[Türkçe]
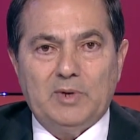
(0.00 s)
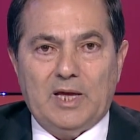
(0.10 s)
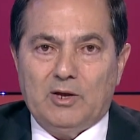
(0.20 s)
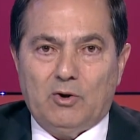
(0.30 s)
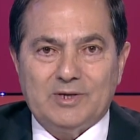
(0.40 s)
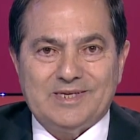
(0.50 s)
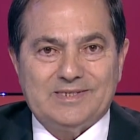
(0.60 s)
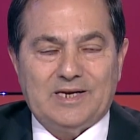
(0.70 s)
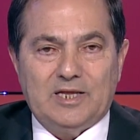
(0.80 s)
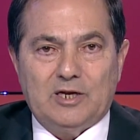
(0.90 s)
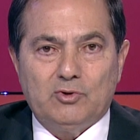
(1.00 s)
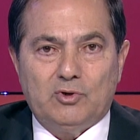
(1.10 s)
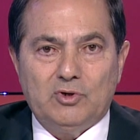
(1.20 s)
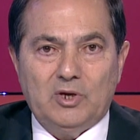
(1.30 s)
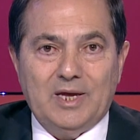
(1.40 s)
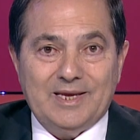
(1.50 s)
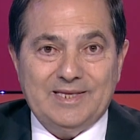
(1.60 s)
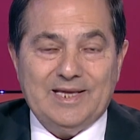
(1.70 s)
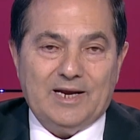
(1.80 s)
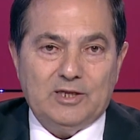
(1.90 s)
e, e orta sıralara doğru
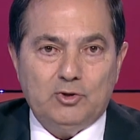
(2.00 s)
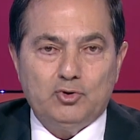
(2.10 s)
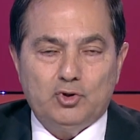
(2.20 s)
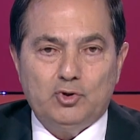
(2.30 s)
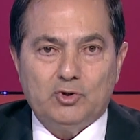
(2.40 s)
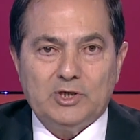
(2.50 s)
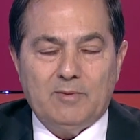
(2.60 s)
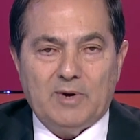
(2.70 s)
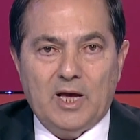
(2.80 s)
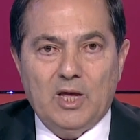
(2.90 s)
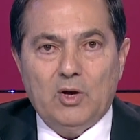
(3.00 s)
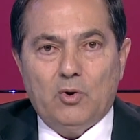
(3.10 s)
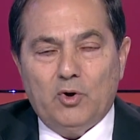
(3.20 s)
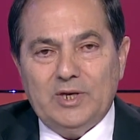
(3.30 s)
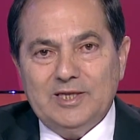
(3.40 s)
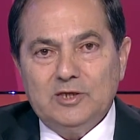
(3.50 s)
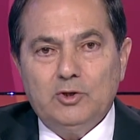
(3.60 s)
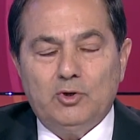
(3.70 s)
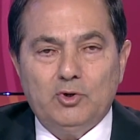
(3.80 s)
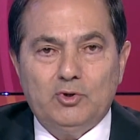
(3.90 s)
gider diye düşünüyorduk ama
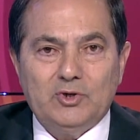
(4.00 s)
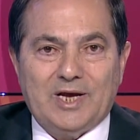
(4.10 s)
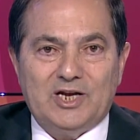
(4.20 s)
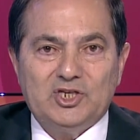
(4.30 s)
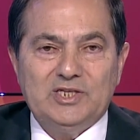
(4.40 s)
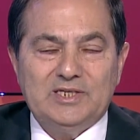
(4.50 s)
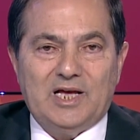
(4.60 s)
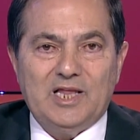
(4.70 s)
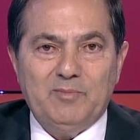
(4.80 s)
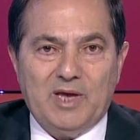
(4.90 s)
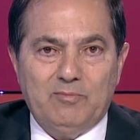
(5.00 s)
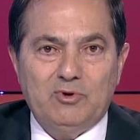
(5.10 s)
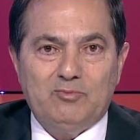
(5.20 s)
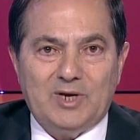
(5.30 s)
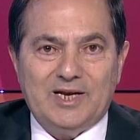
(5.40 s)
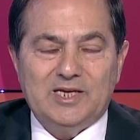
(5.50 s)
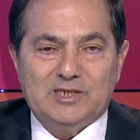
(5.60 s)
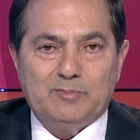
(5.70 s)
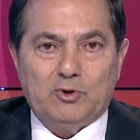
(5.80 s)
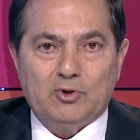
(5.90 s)
Oynadıkları oyunun karşılığını alamayan bir
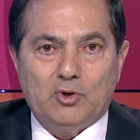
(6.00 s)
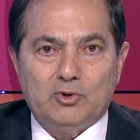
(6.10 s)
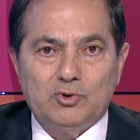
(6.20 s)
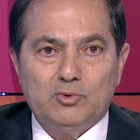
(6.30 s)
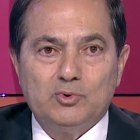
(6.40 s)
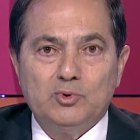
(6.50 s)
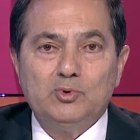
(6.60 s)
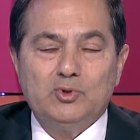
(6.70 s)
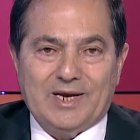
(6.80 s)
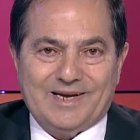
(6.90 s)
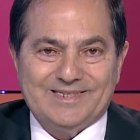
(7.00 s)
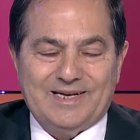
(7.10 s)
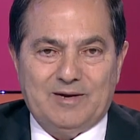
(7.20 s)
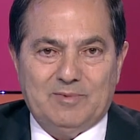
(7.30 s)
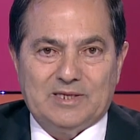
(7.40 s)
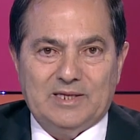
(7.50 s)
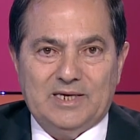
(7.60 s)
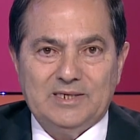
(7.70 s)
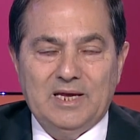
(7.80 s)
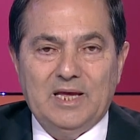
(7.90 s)
Ümraniye spor gördük. Uzun süre
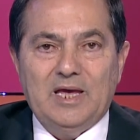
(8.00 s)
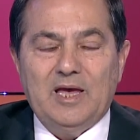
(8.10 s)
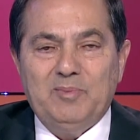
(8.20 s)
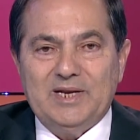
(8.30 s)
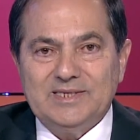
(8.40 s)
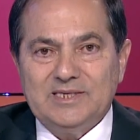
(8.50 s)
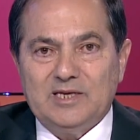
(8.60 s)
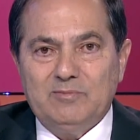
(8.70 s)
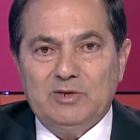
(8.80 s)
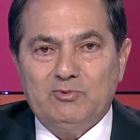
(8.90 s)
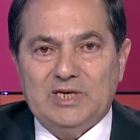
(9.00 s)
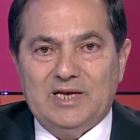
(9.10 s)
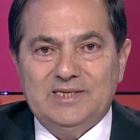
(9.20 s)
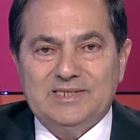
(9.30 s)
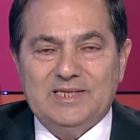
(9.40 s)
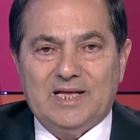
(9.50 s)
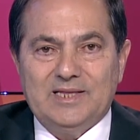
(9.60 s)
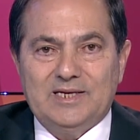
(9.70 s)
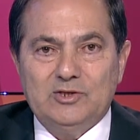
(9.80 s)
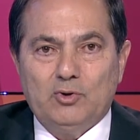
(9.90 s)
kazanamadılar. E biraz da tabii bu kendi
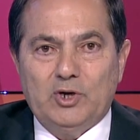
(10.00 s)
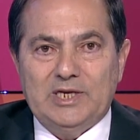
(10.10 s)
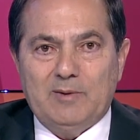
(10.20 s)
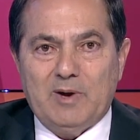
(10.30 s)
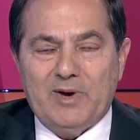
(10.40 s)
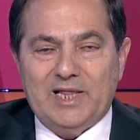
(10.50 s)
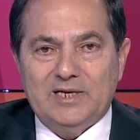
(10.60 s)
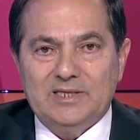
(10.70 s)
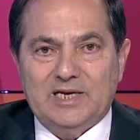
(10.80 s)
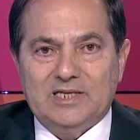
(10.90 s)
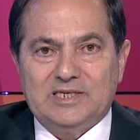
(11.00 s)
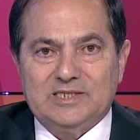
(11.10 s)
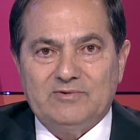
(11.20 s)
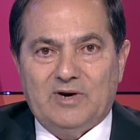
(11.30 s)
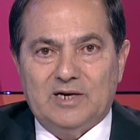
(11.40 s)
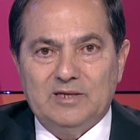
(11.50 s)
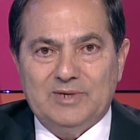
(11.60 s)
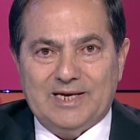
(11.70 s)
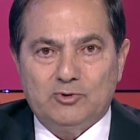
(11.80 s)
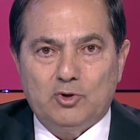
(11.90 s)
statlarında oynayamamaların da etkisi vardı.
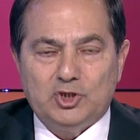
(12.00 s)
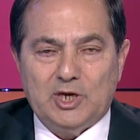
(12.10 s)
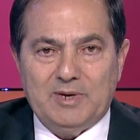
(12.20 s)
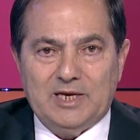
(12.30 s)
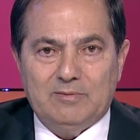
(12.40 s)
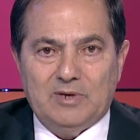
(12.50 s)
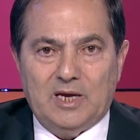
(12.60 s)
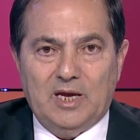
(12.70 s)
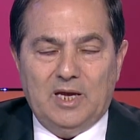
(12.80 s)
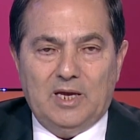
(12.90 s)
Biraz göçebe gibi